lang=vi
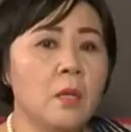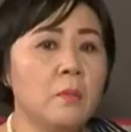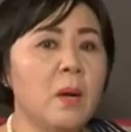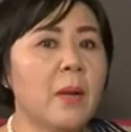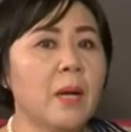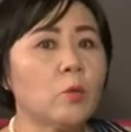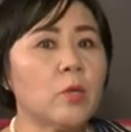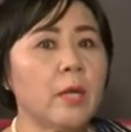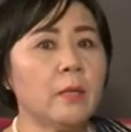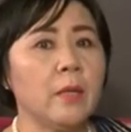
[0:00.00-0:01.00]
những bước ban đầu
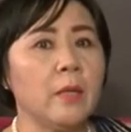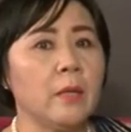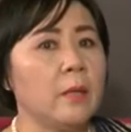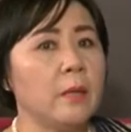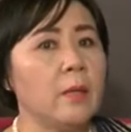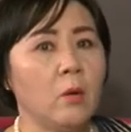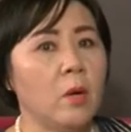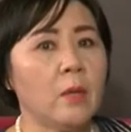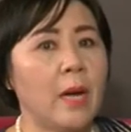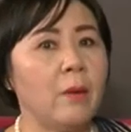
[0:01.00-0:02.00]
tiên thì đâu
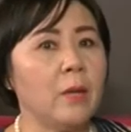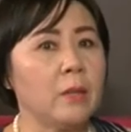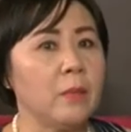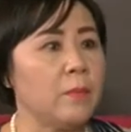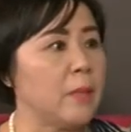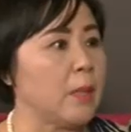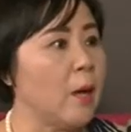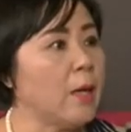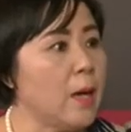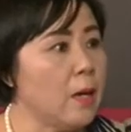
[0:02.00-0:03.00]
có cao hơn thì mình
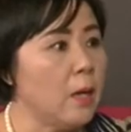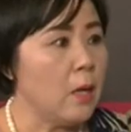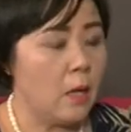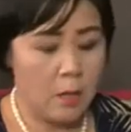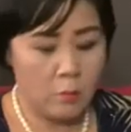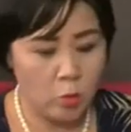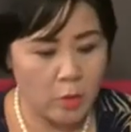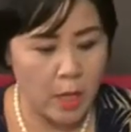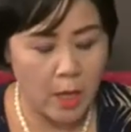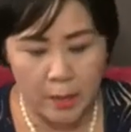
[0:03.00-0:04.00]
nói đó
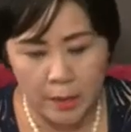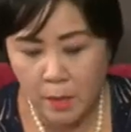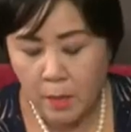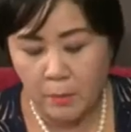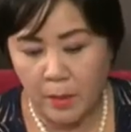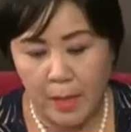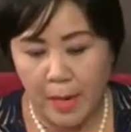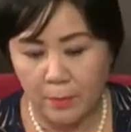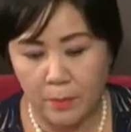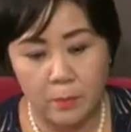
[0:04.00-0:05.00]
bún giỏi mình
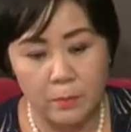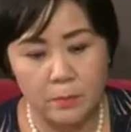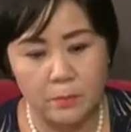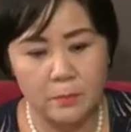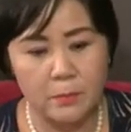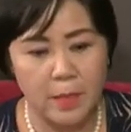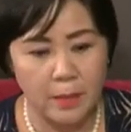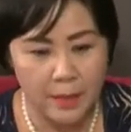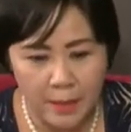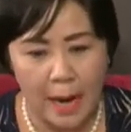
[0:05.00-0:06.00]
làm
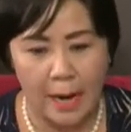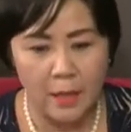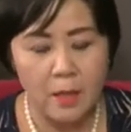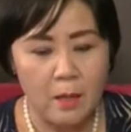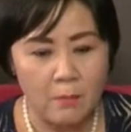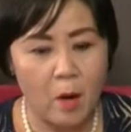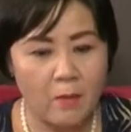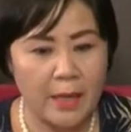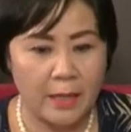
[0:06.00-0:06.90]
cân ít lại bỏ vài